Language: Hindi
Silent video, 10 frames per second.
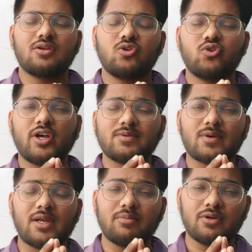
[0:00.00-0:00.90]
लोन ऐप्स
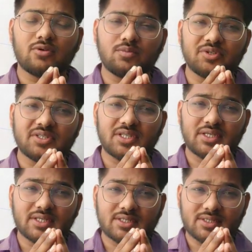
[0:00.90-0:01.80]
वाले बिल्कुल पूरे
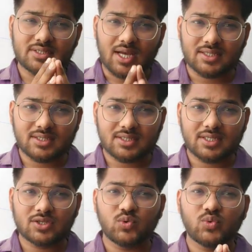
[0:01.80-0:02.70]
तरीके से शांत
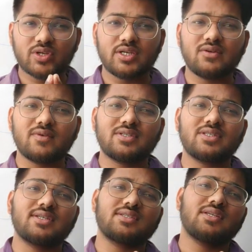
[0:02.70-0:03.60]
थे क्योंकि
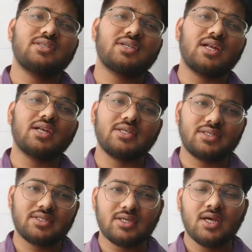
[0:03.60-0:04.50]
इन्वेस्टिगेशन चल रही
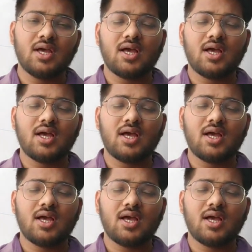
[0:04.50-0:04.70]
थी